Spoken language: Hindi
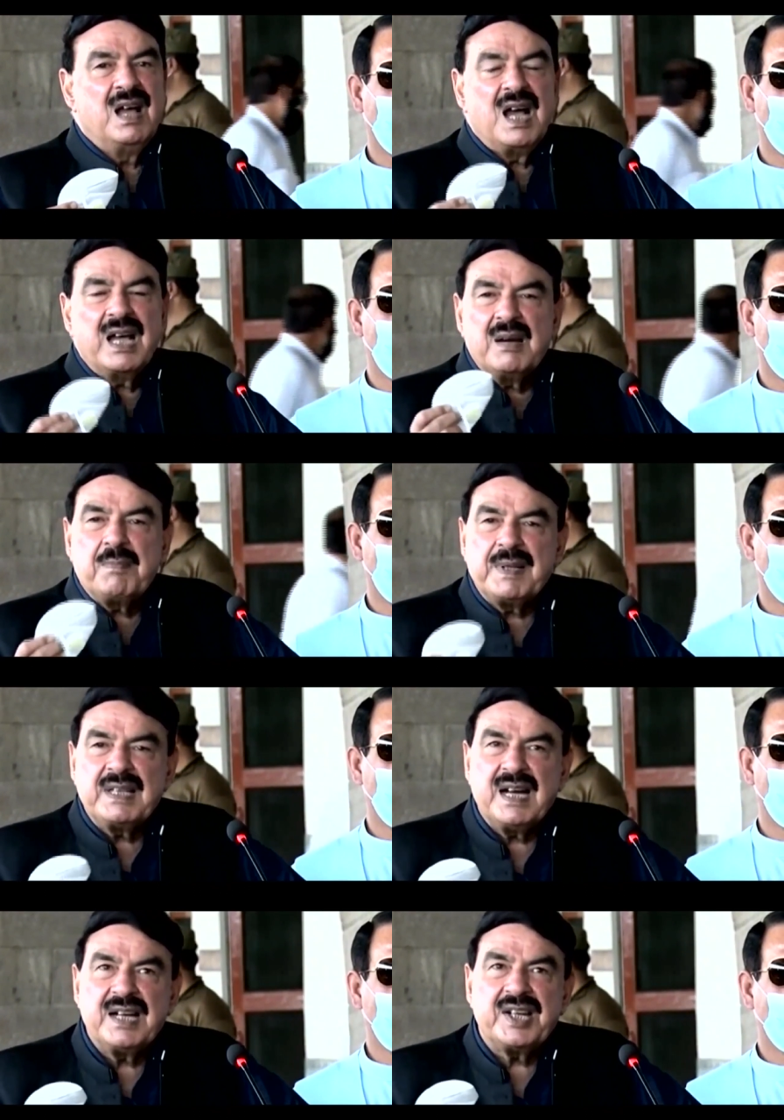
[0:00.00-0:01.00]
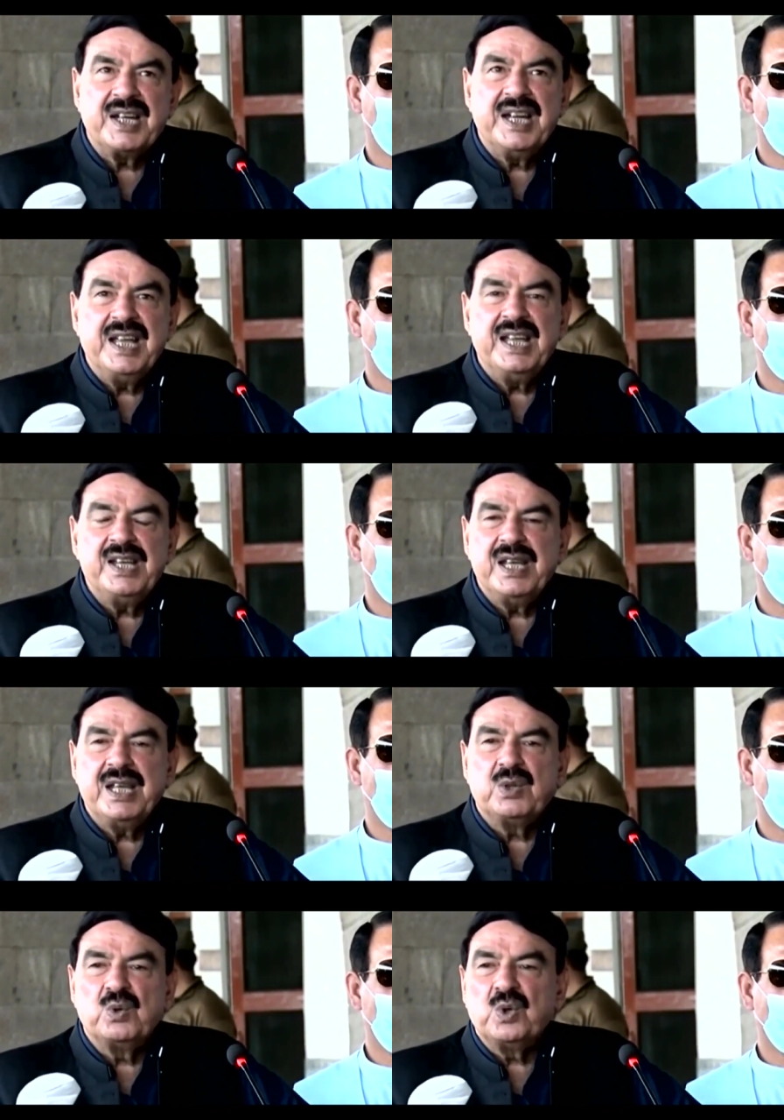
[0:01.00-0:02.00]
अगर पंद्रह ट्रेनें
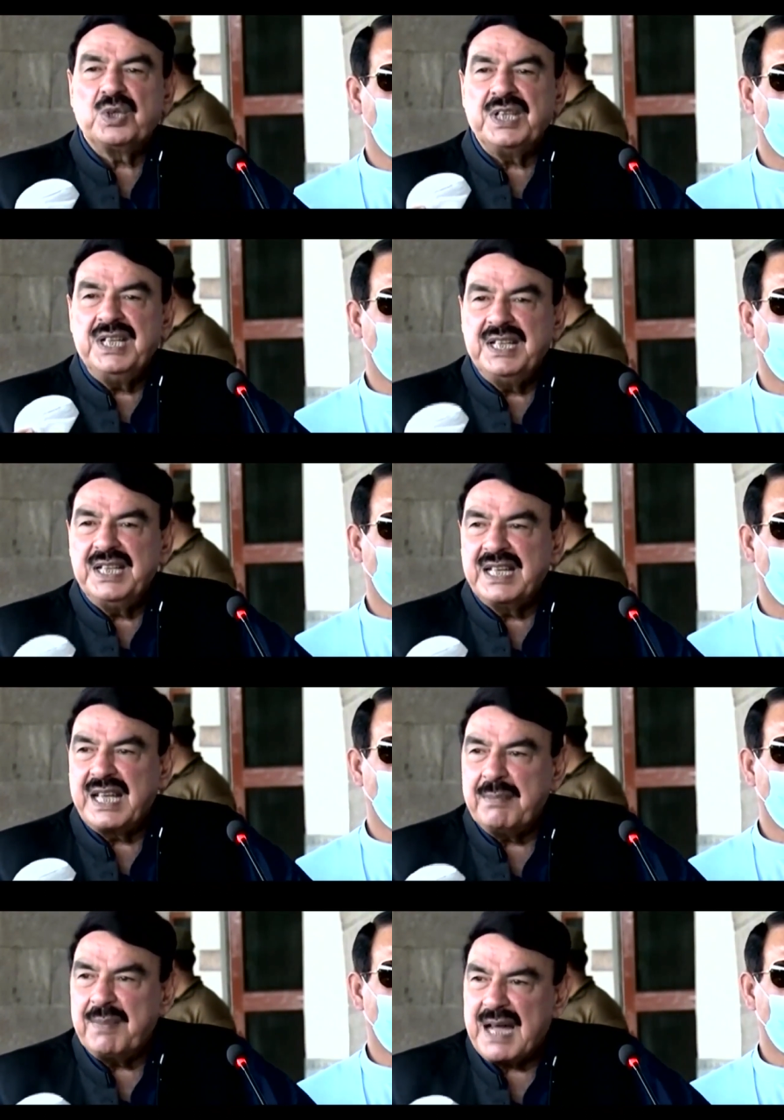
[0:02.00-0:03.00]
ये दो तीन दिन के